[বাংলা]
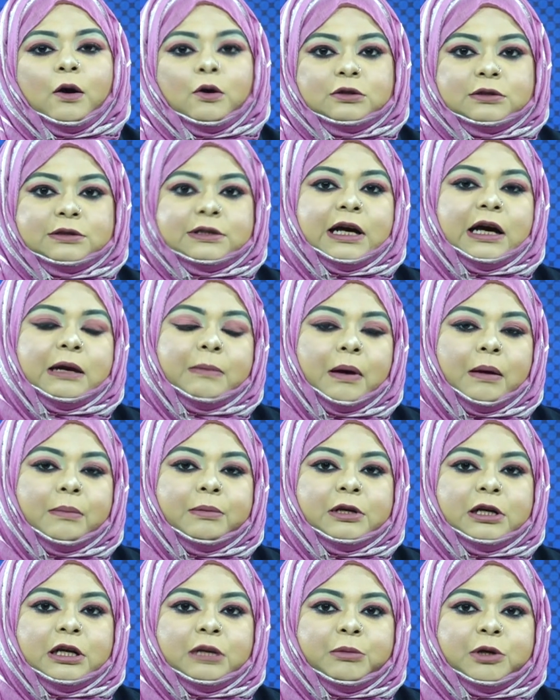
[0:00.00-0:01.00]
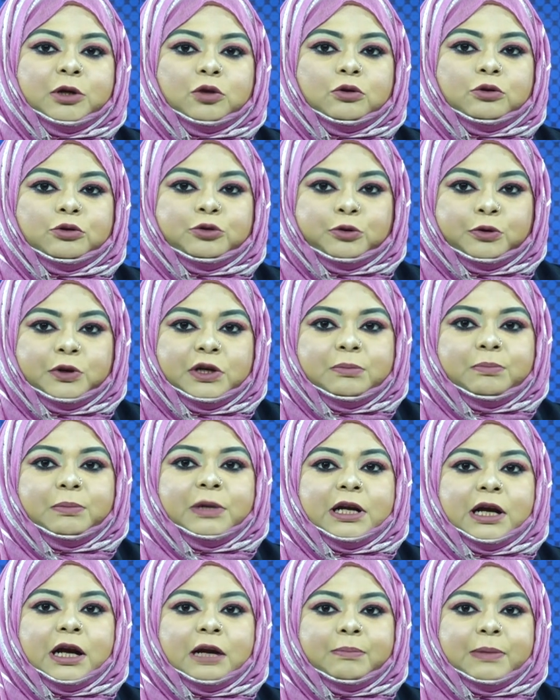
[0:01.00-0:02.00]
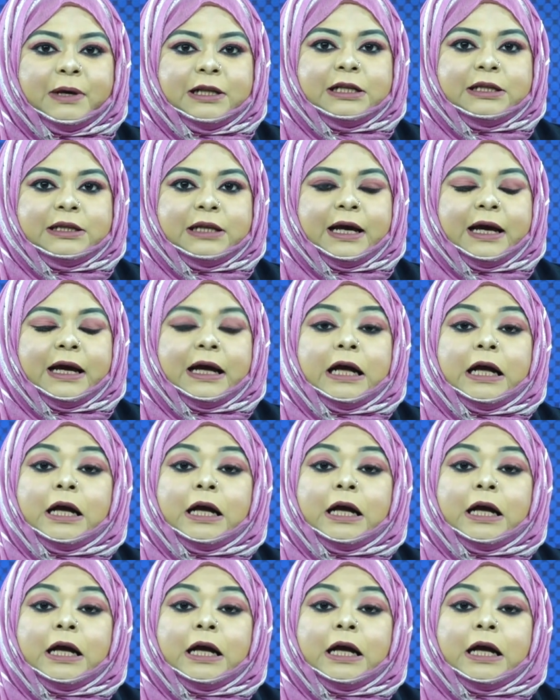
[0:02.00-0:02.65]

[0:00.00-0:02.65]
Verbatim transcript: অস্থায়ীভাবে নির্মিত শহীদ মিনার বেদিতে